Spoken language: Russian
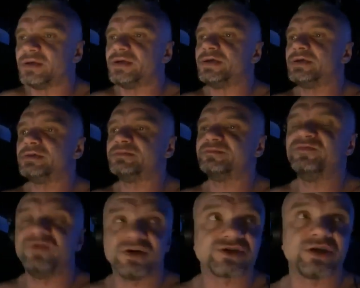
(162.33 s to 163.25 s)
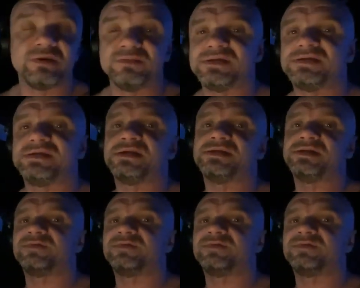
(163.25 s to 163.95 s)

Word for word: и вешали мне здесь, и